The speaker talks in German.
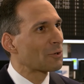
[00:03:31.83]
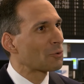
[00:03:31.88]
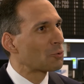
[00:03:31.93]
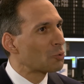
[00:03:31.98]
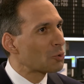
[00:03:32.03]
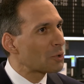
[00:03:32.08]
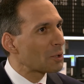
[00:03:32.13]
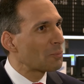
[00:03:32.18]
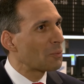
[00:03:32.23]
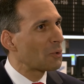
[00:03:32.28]

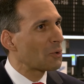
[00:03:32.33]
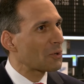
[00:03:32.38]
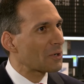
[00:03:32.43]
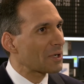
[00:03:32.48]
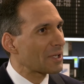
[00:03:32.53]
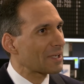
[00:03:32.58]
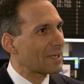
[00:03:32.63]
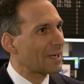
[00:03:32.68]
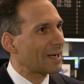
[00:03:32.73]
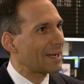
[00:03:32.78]
gute
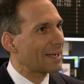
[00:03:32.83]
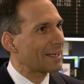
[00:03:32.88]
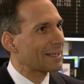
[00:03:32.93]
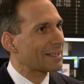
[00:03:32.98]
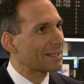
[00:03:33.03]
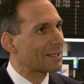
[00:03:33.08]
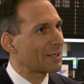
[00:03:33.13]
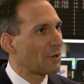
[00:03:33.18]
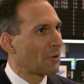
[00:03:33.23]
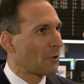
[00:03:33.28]

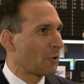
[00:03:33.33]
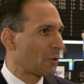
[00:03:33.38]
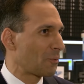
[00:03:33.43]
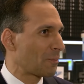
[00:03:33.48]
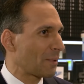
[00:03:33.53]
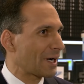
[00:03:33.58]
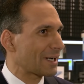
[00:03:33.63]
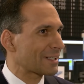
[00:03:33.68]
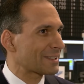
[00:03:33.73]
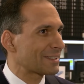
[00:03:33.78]
Möglichkeiten,
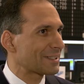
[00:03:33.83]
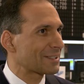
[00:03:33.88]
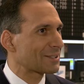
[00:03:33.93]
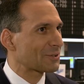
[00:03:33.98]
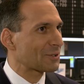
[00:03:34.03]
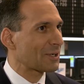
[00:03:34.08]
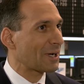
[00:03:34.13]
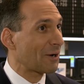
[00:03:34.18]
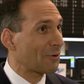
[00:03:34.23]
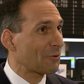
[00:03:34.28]
um Aktien
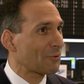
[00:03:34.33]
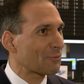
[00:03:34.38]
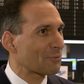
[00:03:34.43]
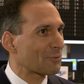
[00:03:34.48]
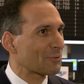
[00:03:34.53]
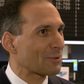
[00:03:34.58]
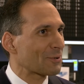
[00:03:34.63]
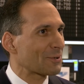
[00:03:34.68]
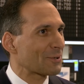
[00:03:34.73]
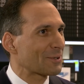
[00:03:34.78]
zu
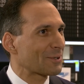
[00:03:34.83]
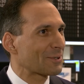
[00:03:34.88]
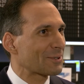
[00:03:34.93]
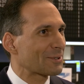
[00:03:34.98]
kaufen.